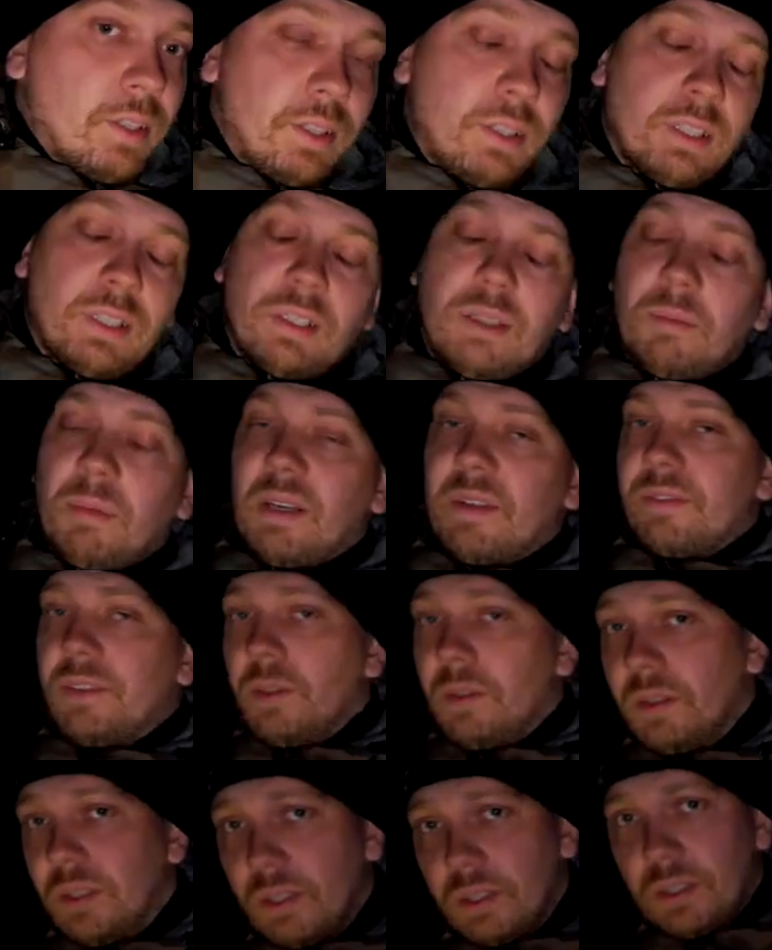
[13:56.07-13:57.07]
i tak naprawdę
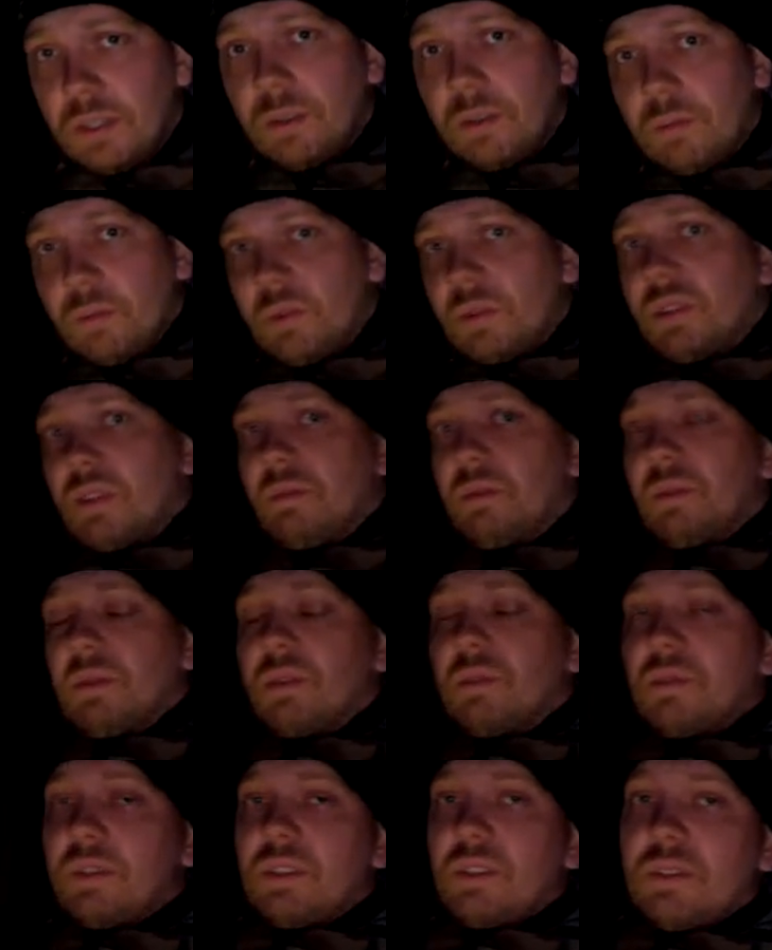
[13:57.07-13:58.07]
od niej się, można
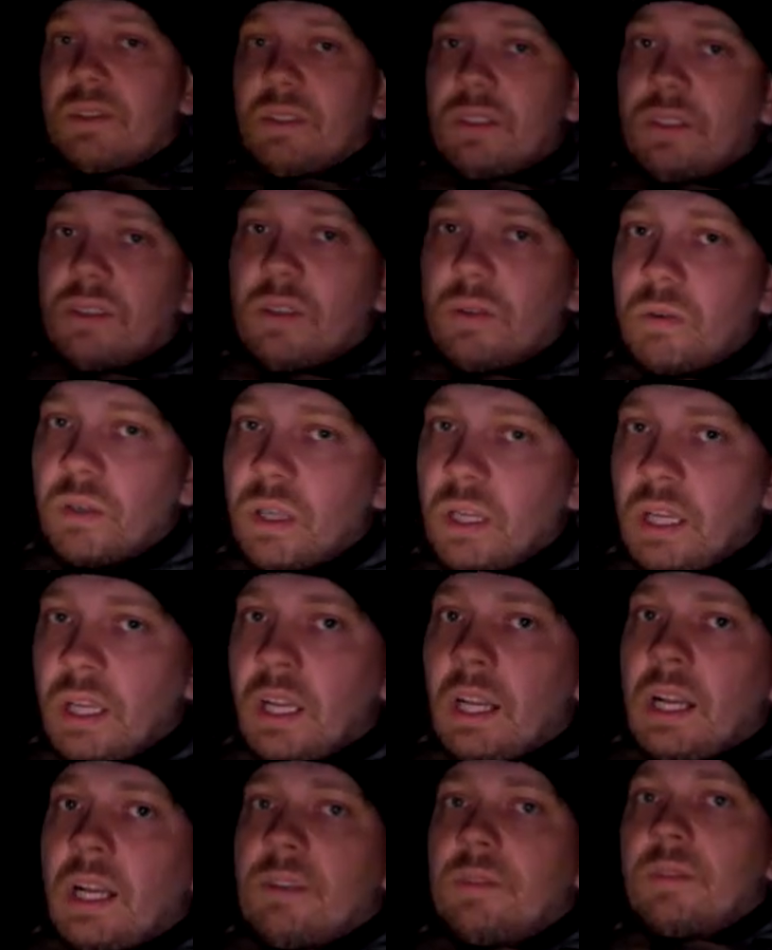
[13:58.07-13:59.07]
powiedzieć, wszystko zaczęło.
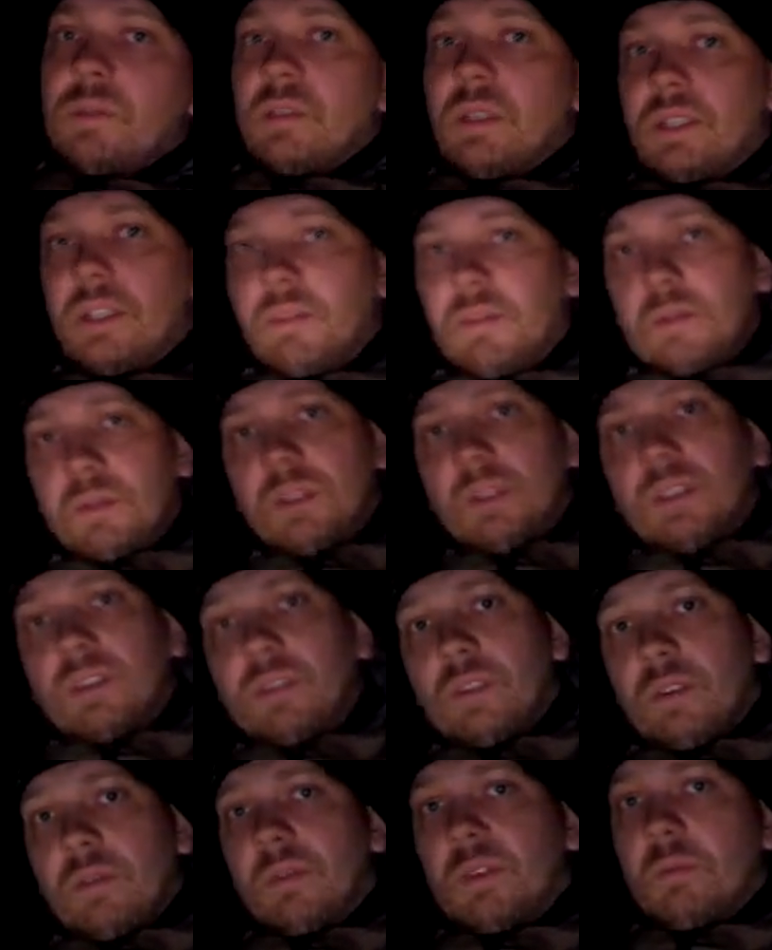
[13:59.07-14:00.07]
A w ogóle nie wiem, czy też
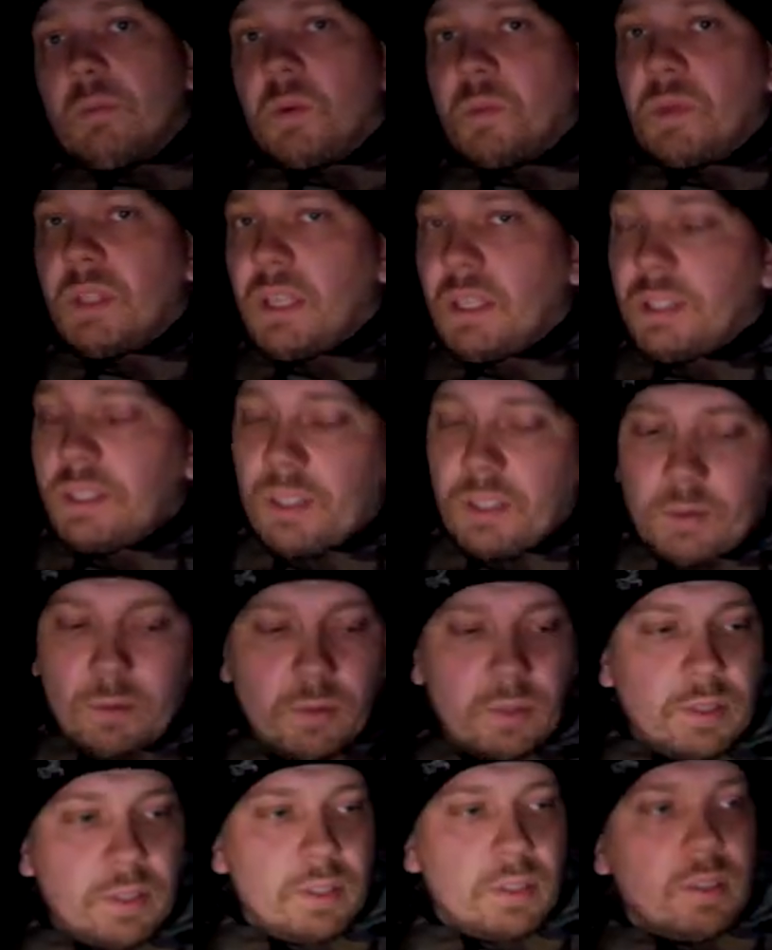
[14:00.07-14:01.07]
o tym wspominaliście, bo
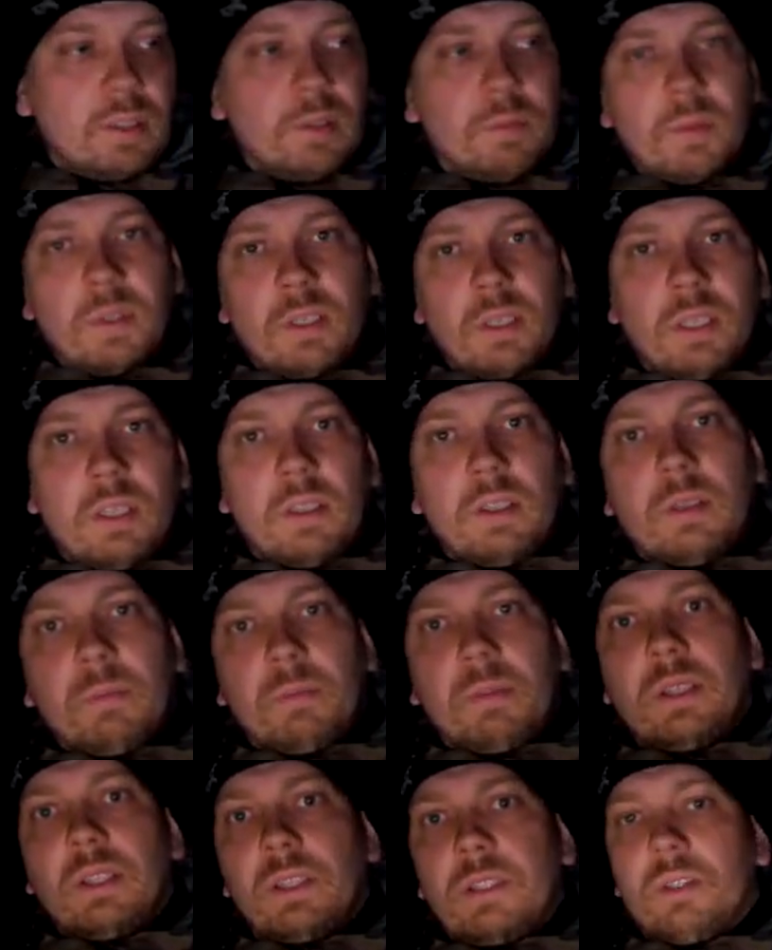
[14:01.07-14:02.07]
niestety mi
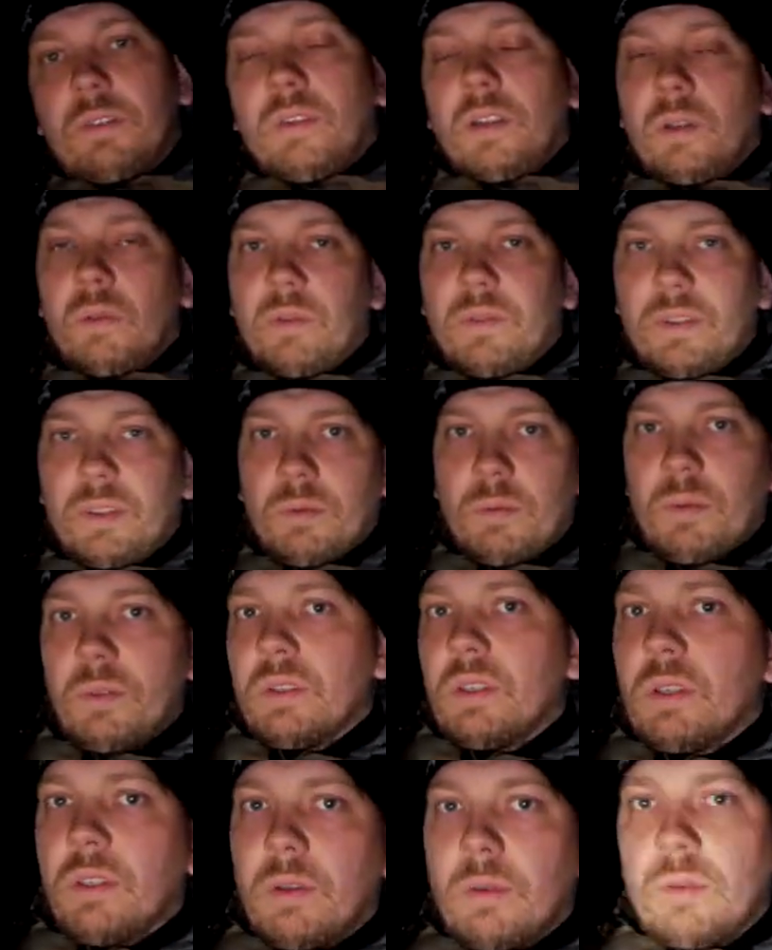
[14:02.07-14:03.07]
pada światło, więc
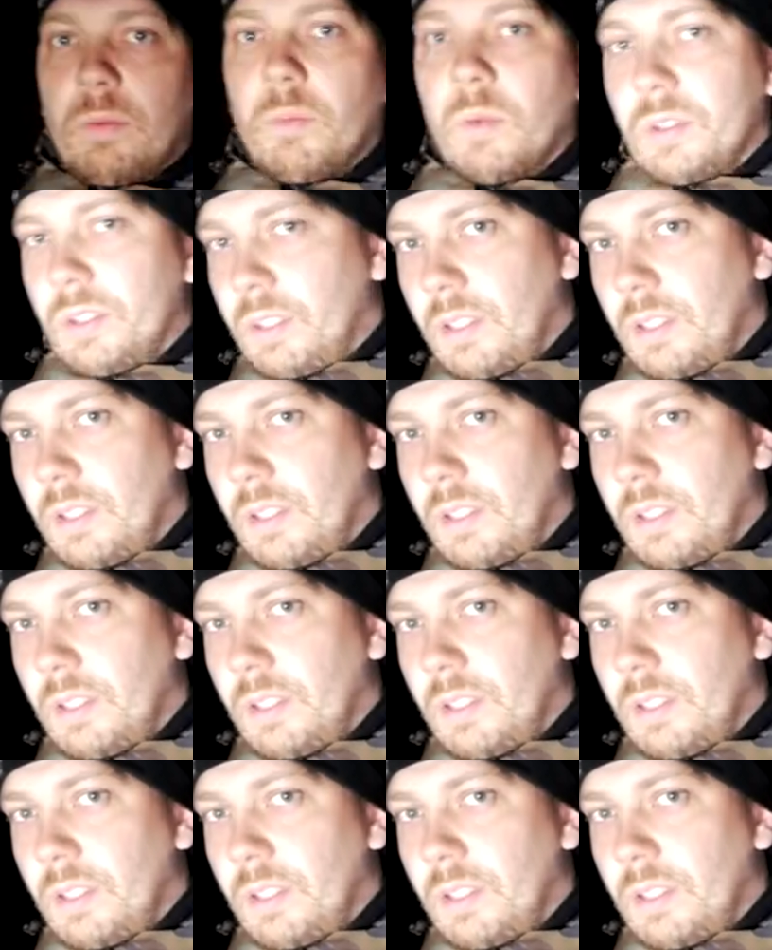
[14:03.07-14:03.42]
można nie, może